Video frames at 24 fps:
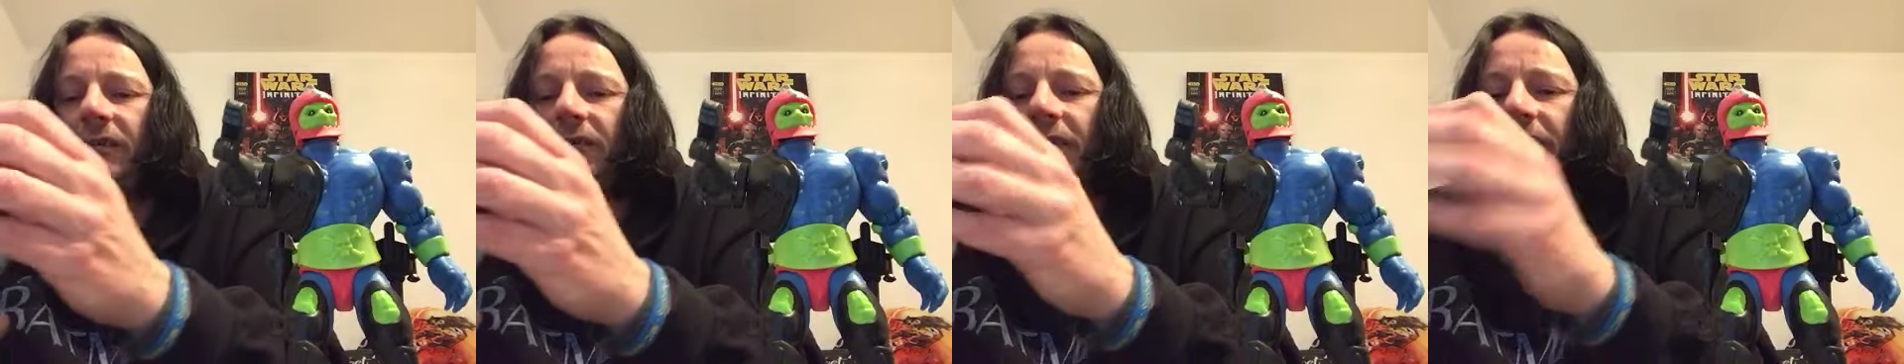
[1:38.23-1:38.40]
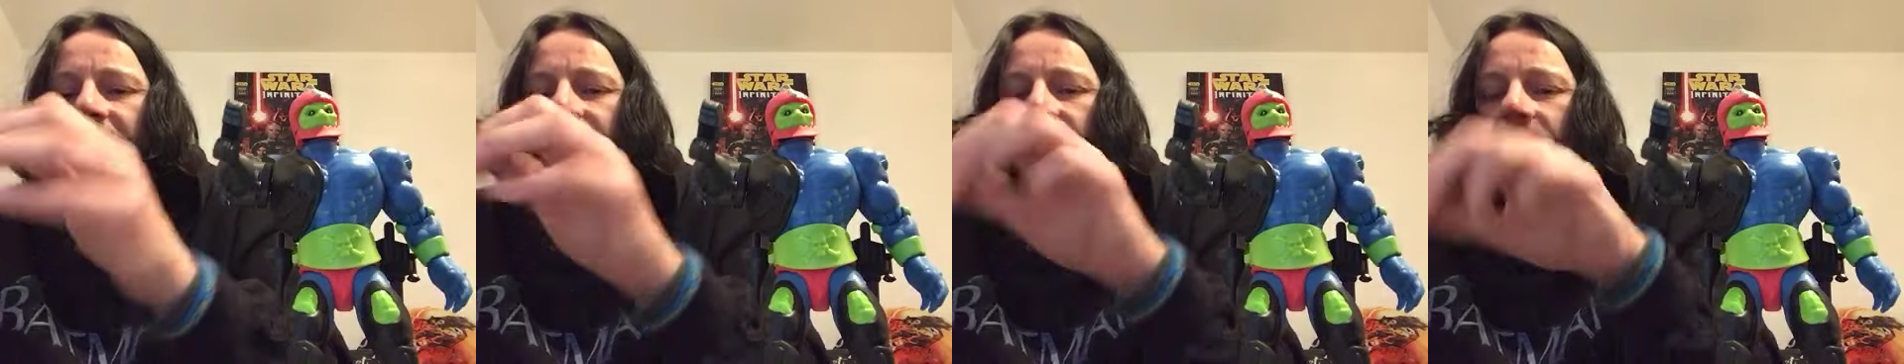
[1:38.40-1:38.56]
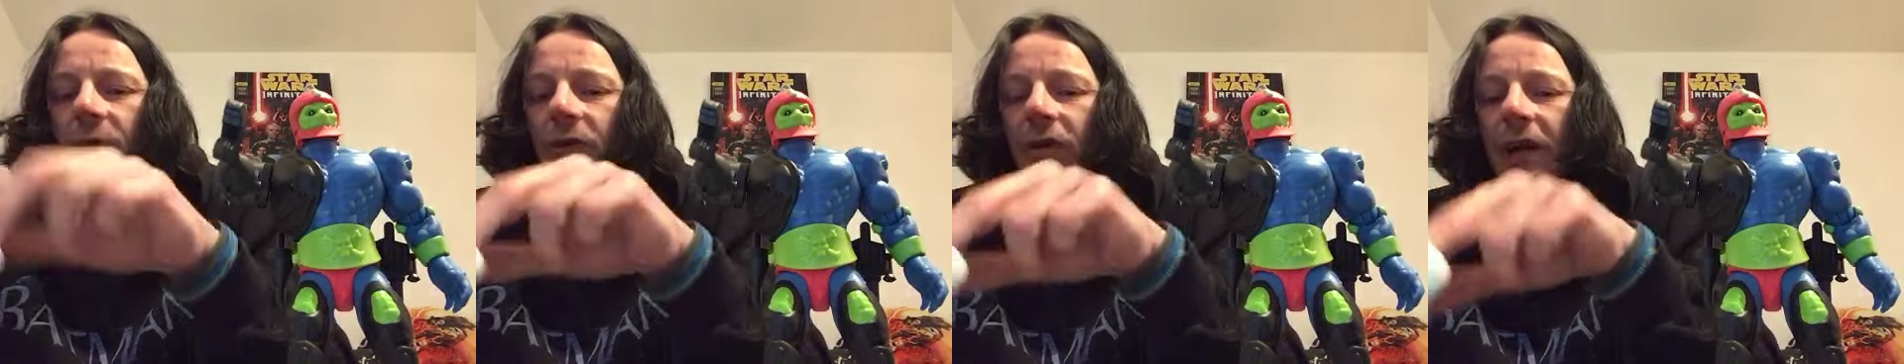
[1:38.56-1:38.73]

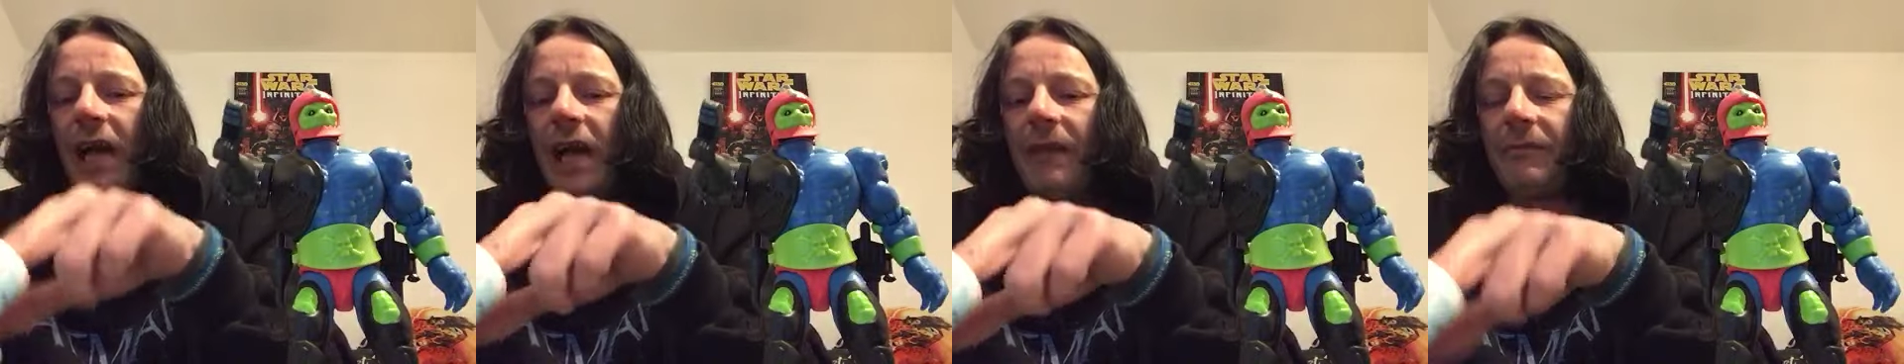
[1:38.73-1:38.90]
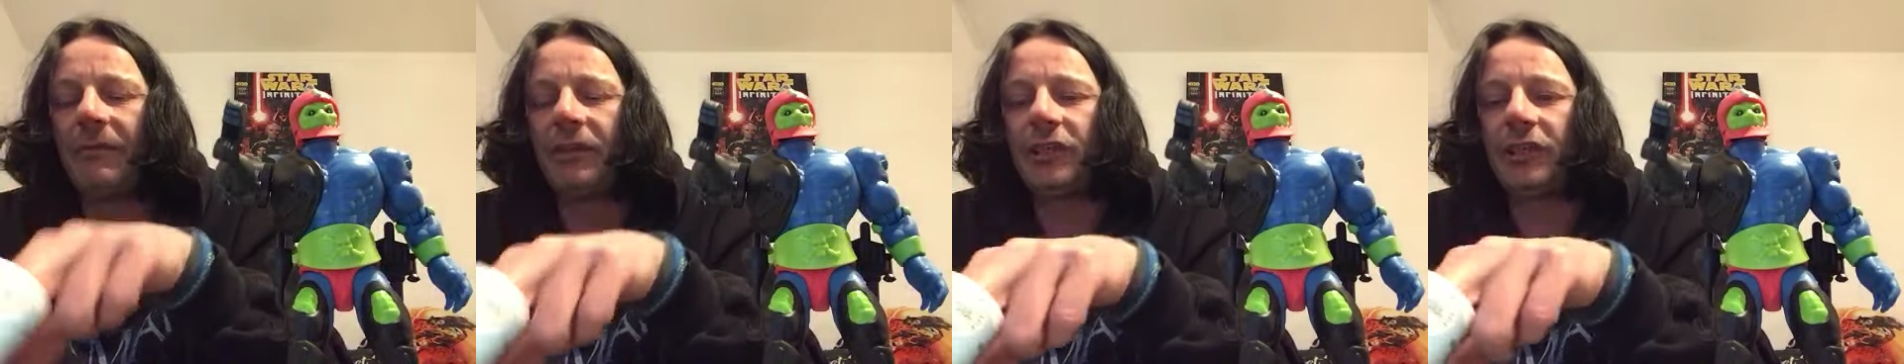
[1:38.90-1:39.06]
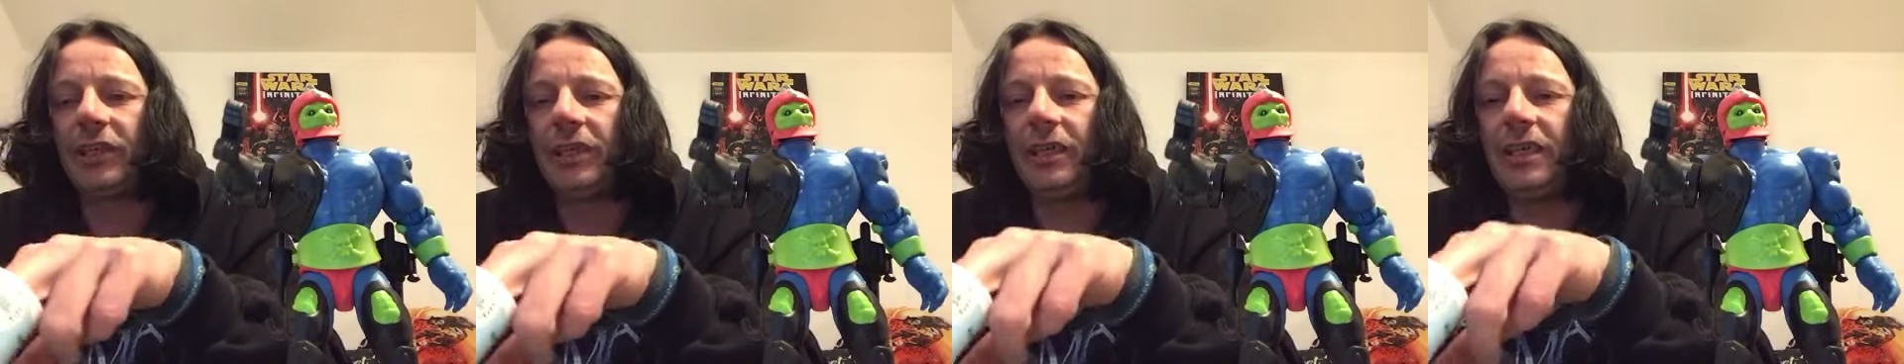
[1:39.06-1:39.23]
Also morgen Abend
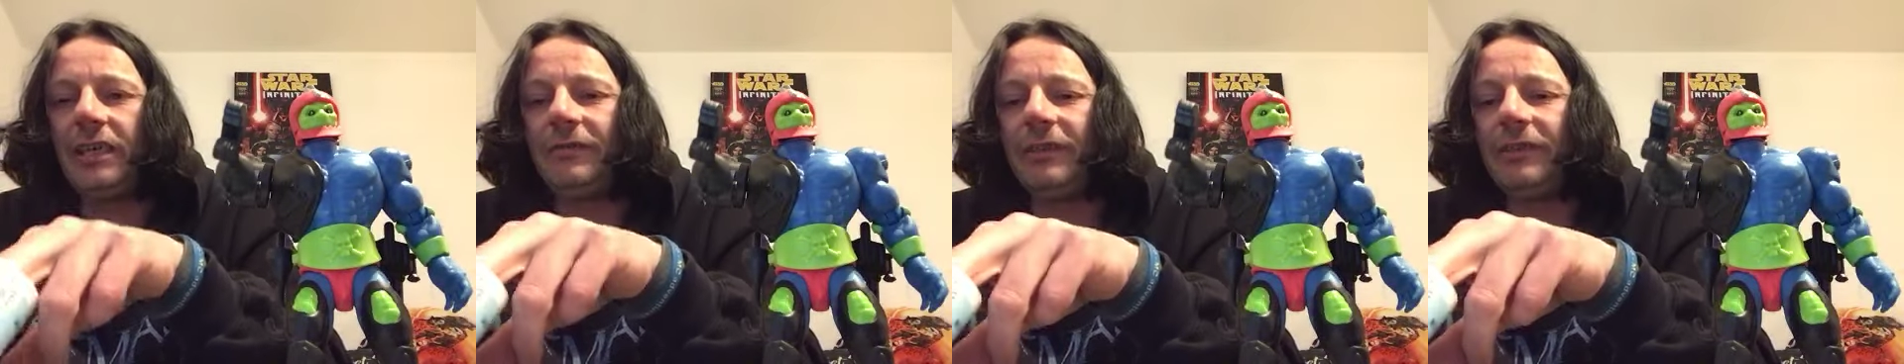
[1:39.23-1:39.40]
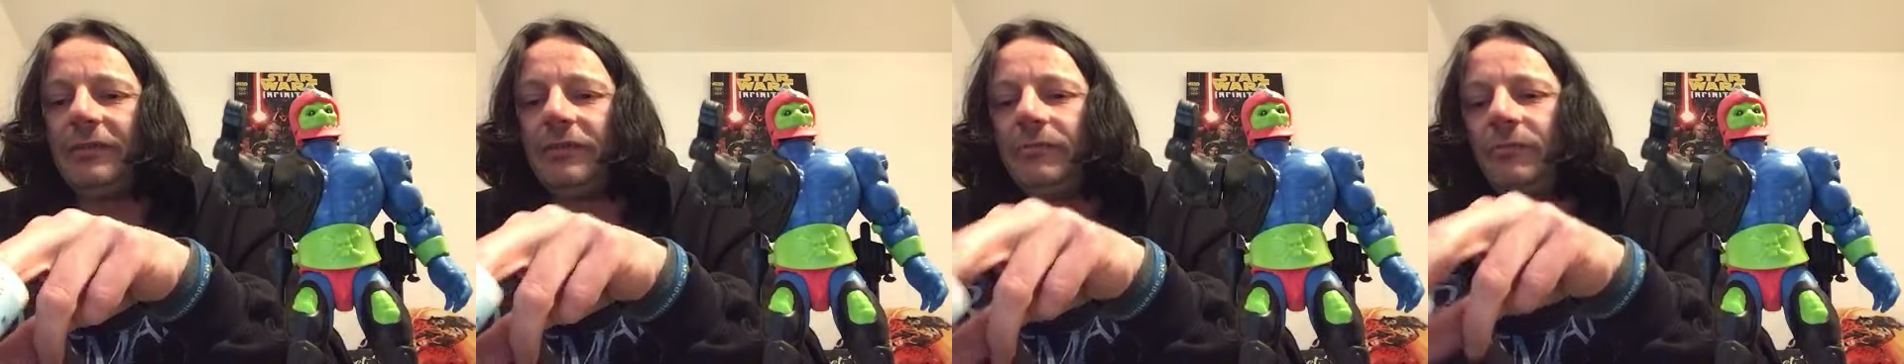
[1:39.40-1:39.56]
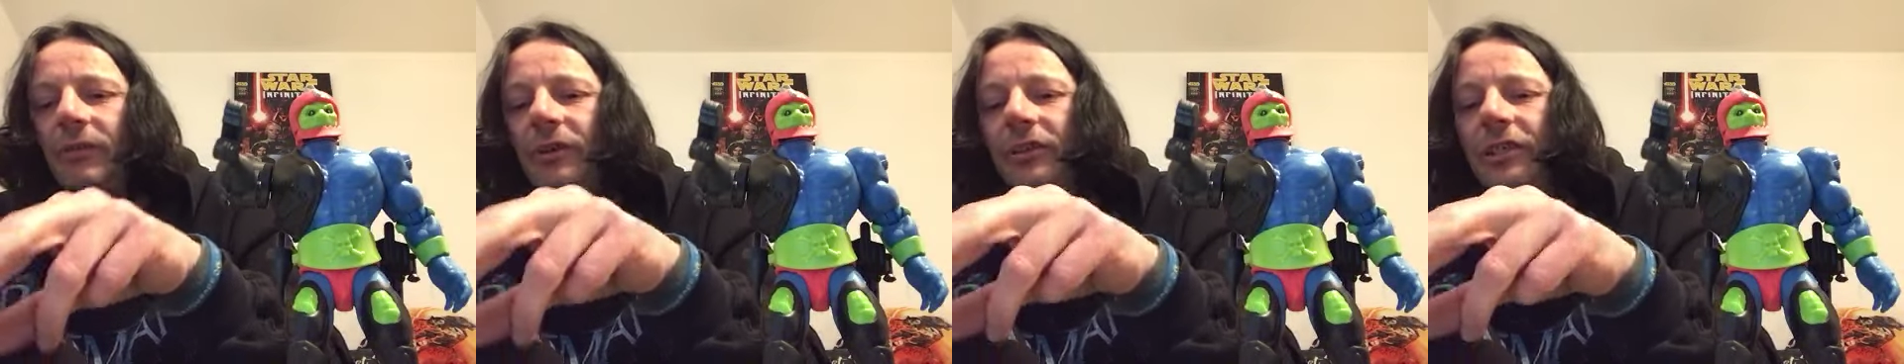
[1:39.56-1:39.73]
wahrscheinlich, wenn ich
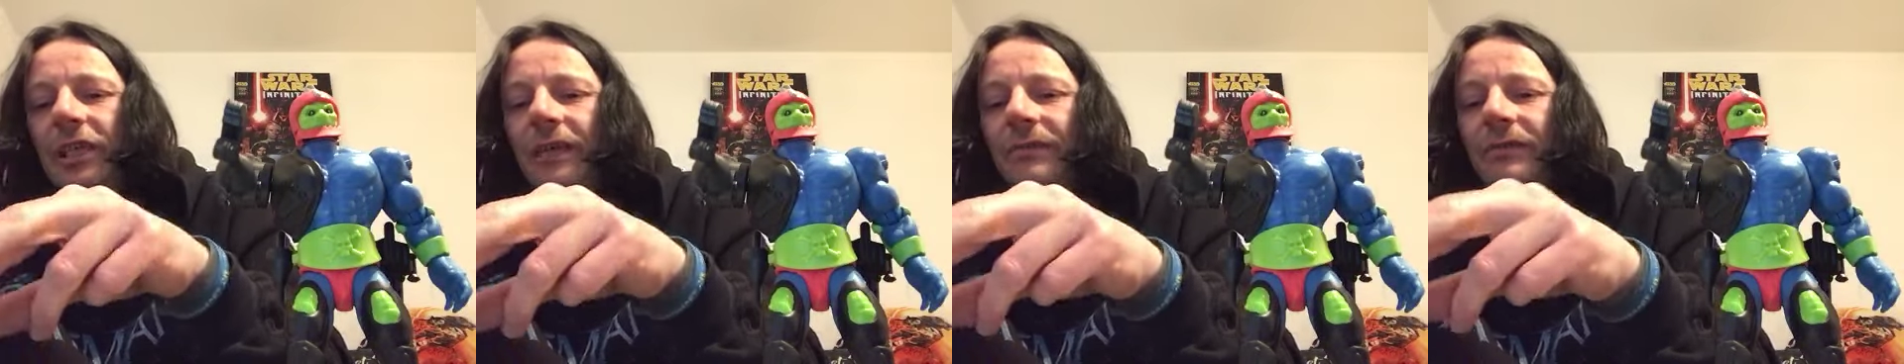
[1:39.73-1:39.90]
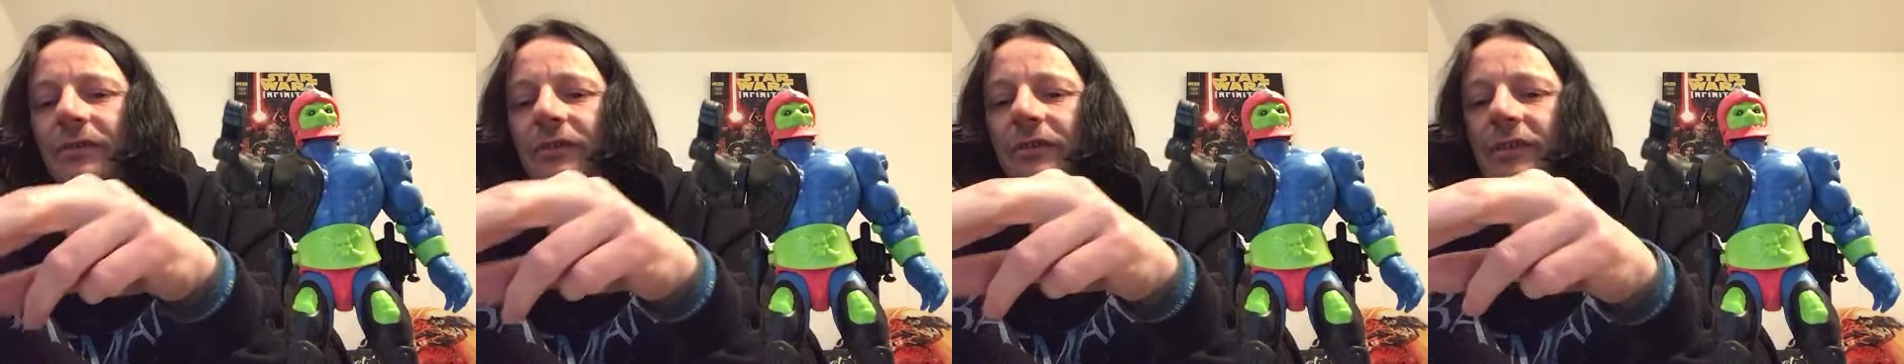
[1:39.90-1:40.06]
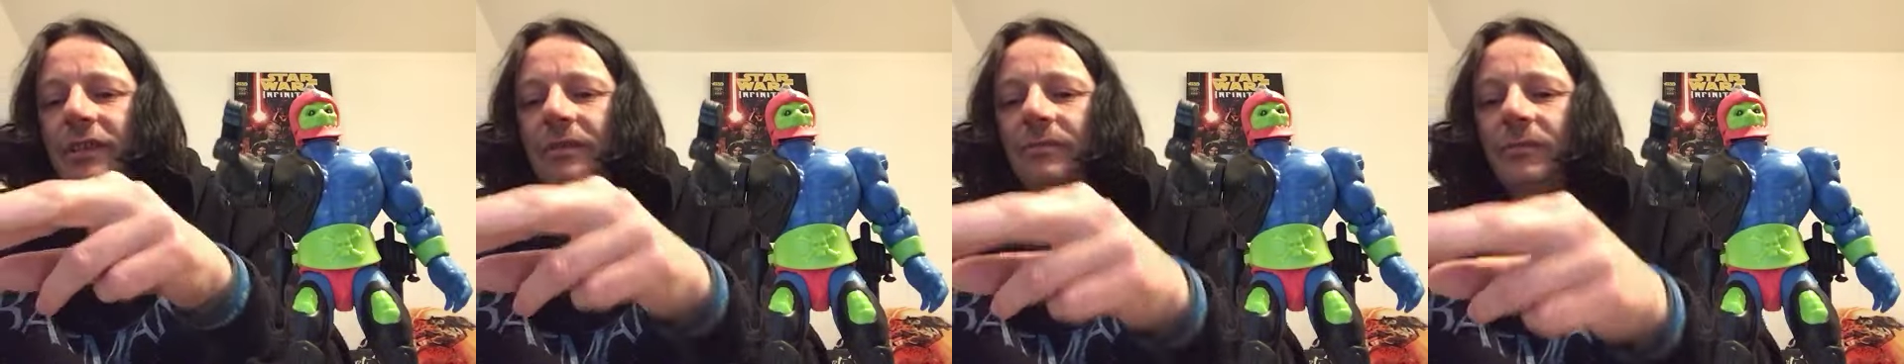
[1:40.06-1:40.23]
es morgen schaffen
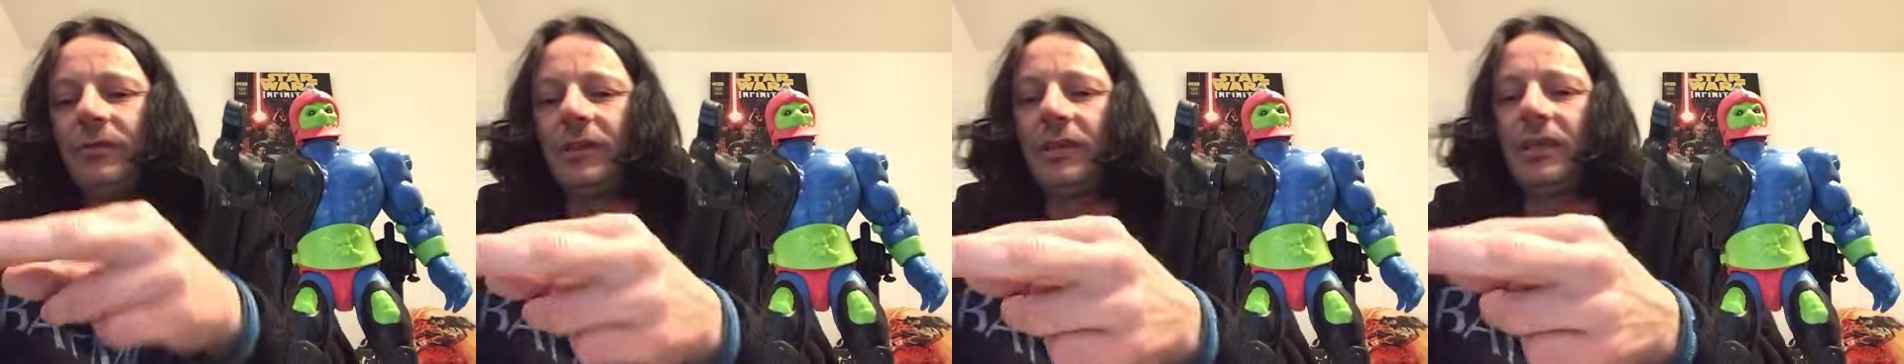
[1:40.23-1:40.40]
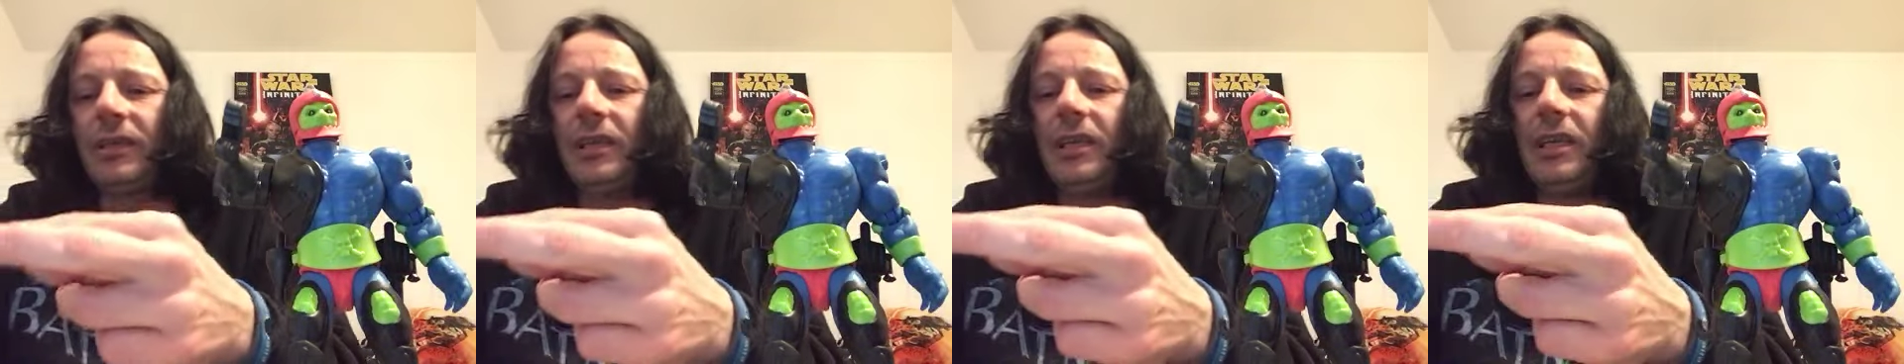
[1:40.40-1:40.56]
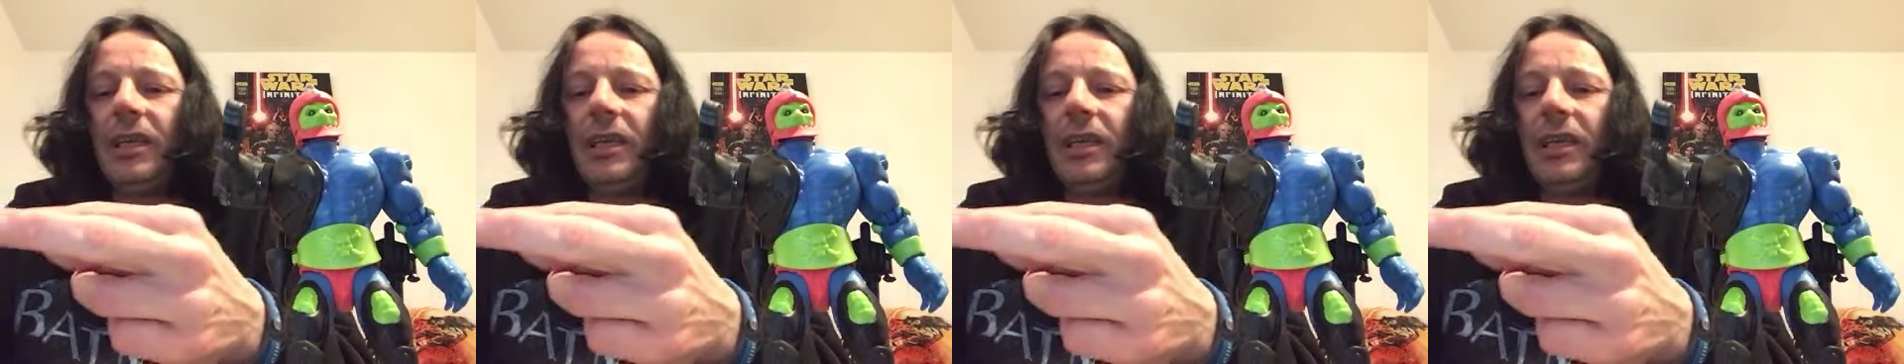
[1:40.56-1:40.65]
sollte, morgen.